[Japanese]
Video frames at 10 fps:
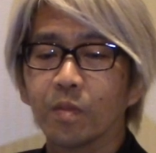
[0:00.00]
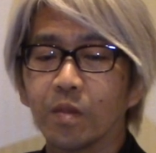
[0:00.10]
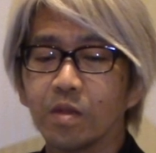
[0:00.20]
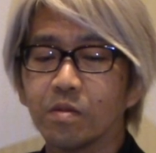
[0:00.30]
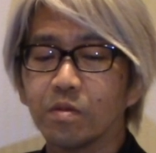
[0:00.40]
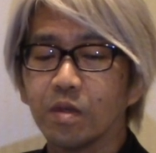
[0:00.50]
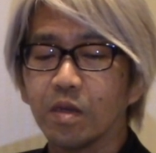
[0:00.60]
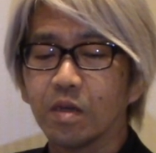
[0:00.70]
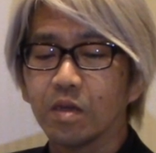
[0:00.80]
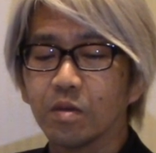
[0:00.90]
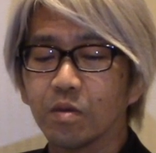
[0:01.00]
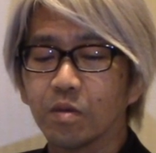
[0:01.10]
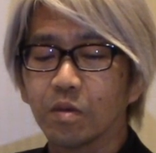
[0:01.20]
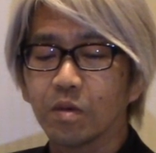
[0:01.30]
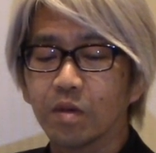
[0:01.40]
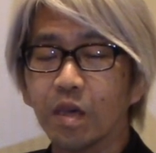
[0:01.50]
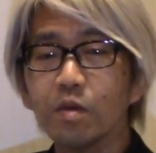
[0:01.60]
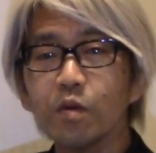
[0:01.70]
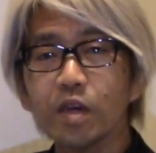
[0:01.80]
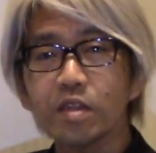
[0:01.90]
ですのであの
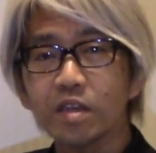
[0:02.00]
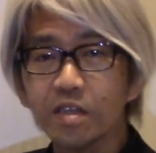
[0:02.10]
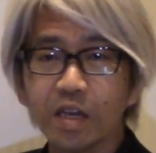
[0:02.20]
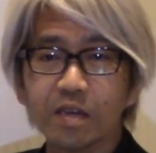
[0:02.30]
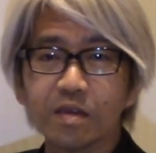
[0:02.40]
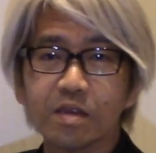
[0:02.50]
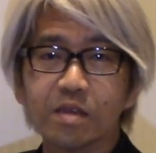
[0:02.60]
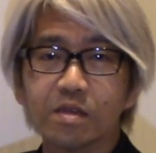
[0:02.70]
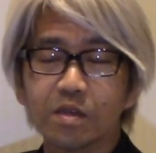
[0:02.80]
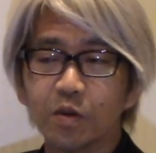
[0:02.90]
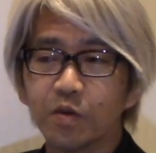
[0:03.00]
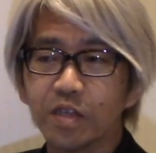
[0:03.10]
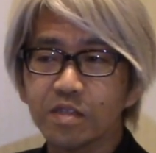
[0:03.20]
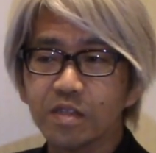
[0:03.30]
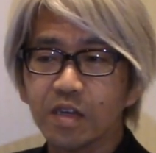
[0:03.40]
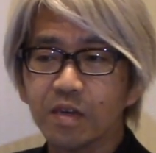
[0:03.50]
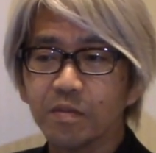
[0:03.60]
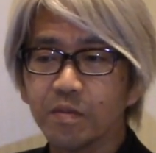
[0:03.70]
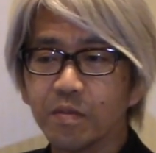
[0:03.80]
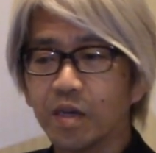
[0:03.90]
言語化できない強烈な
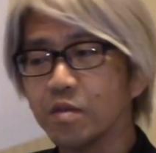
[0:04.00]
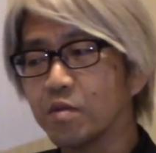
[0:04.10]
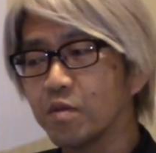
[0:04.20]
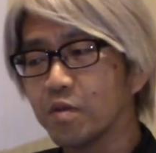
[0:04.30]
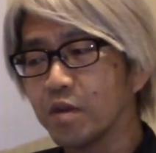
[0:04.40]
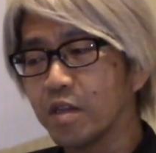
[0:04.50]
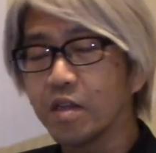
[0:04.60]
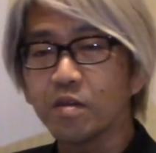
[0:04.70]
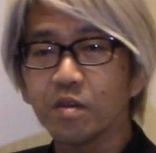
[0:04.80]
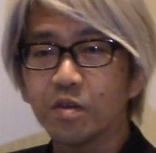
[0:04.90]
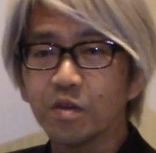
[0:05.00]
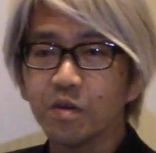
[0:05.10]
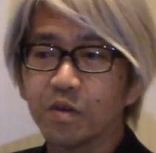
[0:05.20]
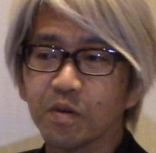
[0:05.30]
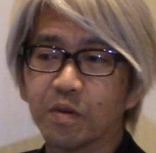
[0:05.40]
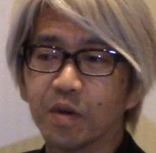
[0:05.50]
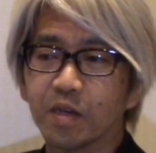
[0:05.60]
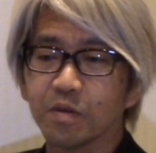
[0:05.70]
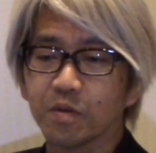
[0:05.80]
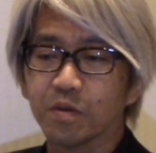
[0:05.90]
あのエネルギーを
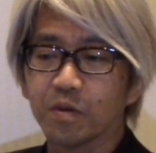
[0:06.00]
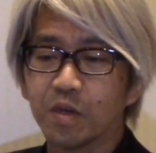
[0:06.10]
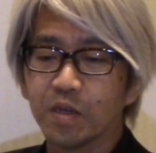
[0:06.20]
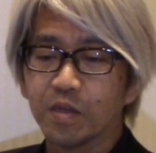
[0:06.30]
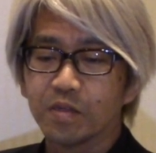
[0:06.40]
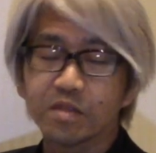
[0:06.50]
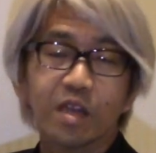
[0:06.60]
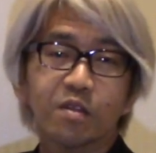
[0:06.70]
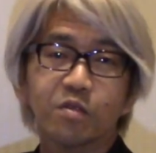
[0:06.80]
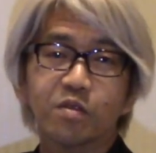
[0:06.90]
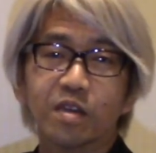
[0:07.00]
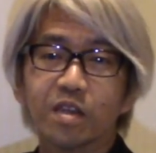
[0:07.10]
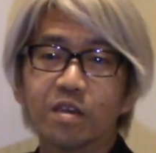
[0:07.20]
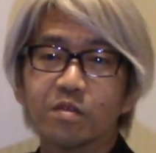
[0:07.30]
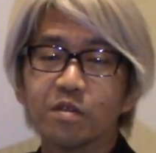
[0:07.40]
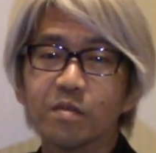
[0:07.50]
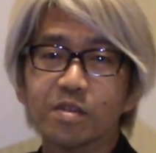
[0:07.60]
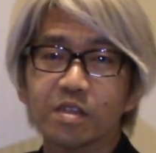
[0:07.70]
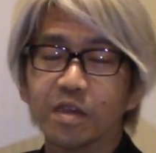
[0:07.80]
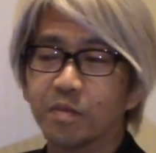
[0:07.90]
あの伝えることができるというの
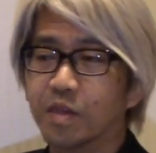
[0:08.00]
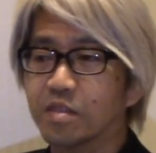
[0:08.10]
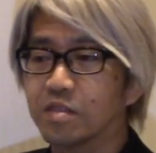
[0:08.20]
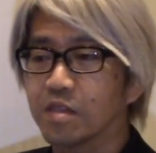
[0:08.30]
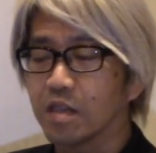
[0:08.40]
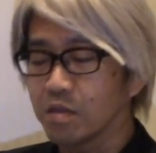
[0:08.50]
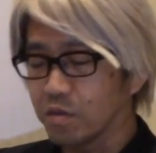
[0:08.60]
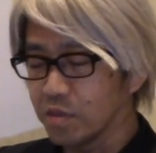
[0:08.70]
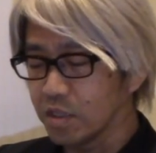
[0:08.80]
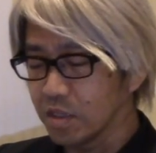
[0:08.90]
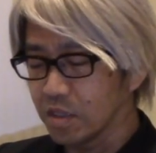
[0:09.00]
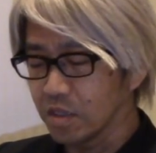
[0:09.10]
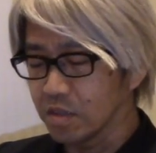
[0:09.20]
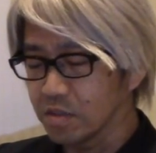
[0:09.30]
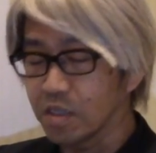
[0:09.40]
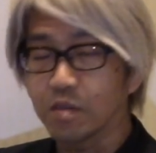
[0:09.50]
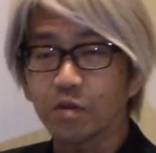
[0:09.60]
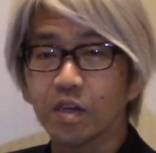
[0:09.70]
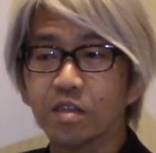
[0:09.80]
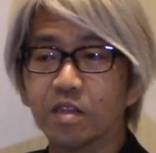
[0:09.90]
はまさにエフィカシーだなというふうにぜひ
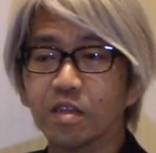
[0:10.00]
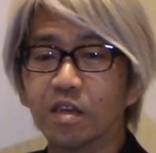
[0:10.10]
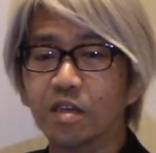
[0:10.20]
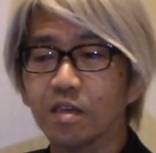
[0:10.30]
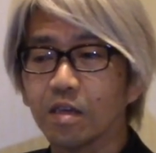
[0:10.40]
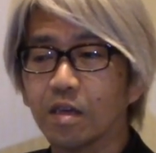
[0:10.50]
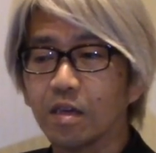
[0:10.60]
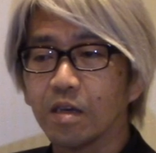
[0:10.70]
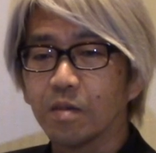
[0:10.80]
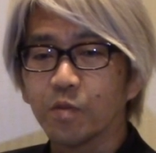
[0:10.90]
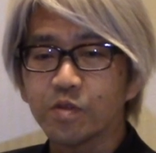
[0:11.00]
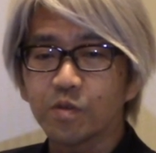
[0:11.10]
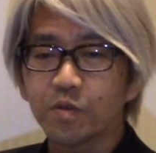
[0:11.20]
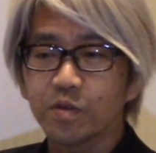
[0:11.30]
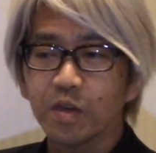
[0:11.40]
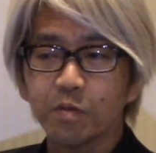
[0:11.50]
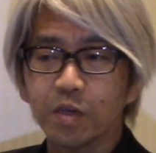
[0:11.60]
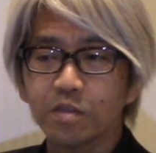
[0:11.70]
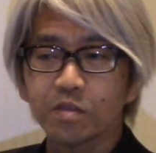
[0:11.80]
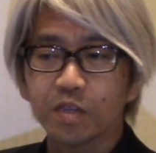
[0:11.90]
捉えていただきもしそういう
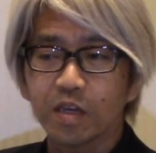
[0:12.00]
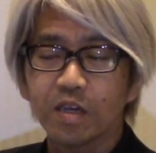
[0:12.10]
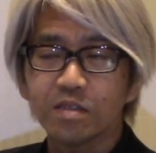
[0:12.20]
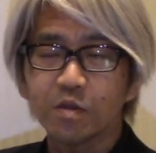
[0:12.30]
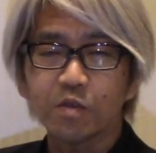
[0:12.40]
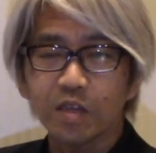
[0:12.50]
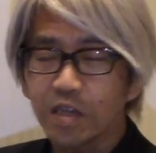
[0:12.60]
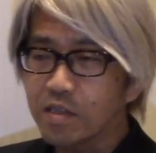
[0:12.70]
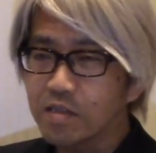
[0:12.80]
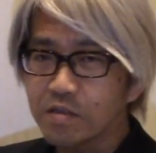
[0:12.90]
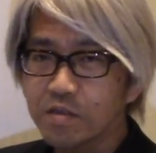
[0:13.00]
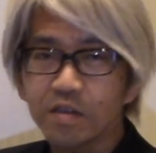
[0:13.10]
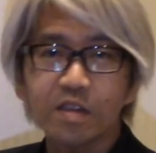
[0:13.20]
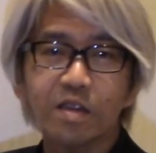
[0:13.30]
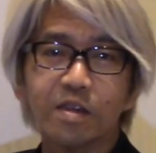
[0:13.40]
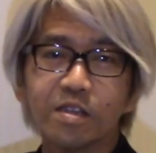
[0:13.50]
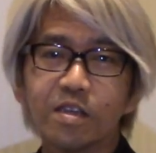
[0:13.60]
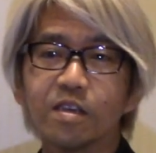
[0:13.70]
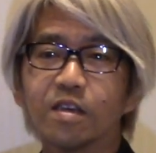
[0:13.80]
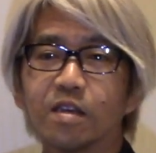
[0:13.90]
エフィカシーをね感じたことがないんですっていう方はぜ
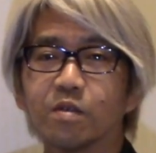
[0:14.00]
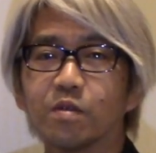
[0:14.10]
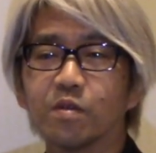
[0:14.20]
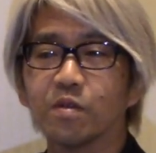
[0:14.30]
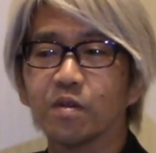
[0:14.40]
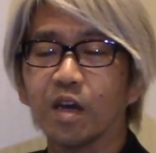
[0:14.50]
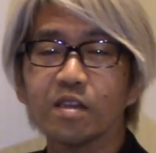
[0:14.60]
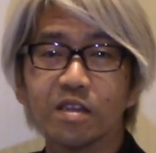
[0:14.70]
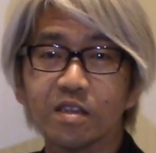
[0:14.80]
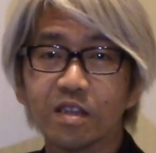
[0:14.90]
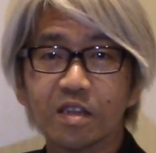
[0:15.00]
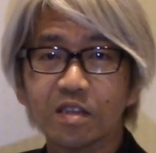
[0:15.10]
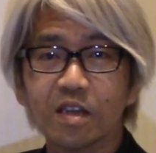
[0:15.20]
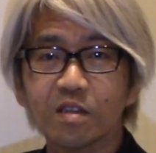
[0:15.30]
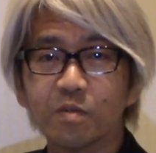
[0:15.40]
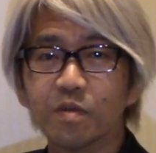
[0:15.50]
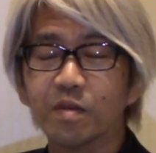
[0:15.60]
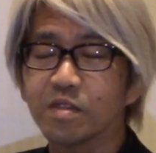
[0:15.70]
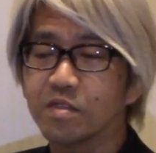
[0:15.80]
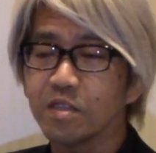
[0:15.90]
ひあの会いに行っていただきたいと思い
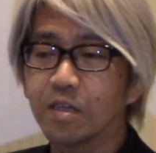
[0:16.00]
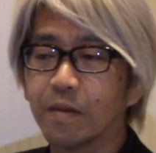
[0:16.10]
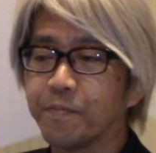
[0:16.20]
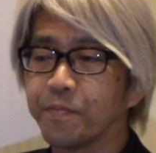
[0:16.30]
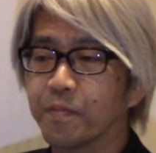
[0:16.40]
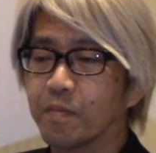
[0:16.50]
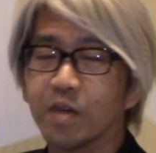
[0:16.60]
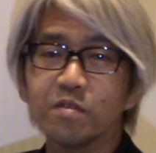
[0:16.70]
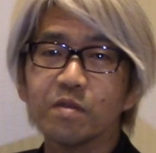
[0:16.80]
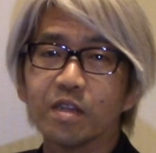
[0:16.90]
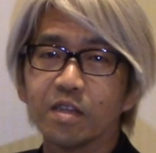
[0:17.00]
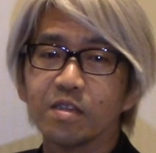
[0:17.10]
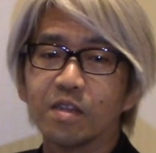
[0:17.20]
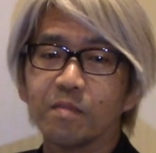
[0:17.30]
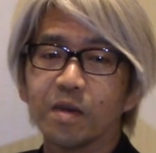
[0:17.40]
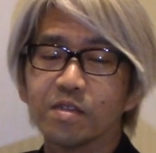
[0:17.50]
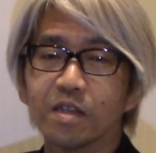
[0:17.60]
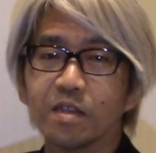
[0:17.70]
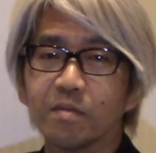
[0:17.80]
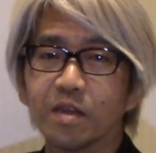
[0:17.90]
ますし、まあ、ルーはね2年前
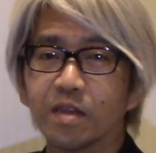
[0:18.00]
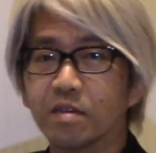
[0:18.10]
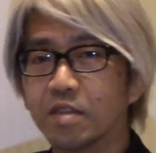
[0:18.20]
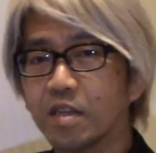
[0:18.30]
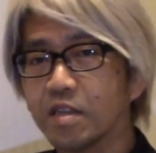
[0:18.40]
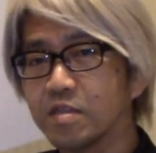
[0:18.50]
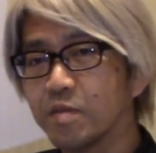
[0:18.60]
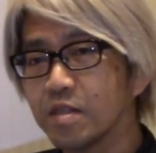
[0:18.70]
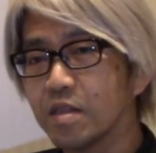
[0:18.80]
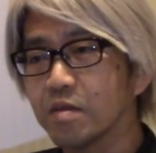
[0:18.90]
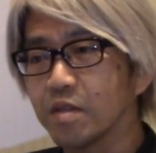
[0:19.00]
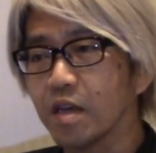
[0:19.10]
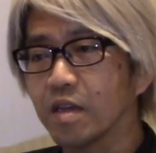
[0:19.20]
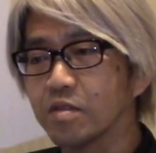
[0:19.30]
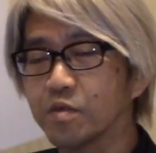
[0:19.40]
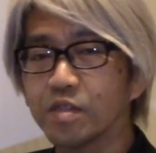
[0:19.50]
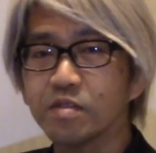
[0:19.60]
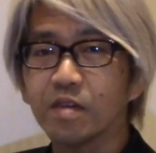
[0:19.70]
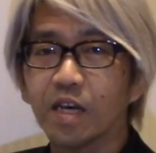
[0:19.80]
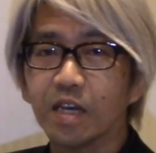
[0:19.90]
3年前に亡くなれてしまったので直
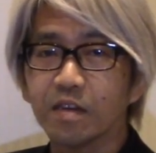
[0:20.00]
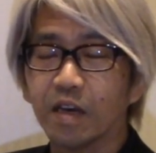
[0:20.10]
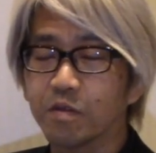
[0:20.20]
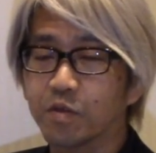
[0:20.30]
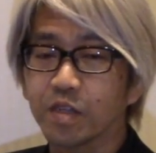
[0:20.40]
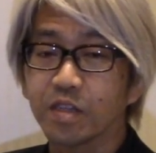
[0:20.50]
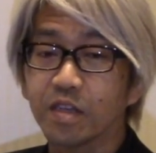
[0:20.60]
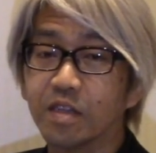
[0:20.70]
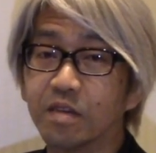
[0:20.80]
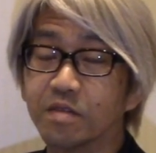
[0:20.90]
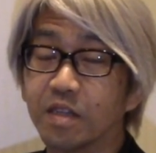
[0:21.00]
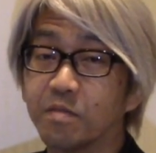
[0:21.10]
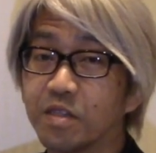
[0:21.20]
接は会うことはできなくなりま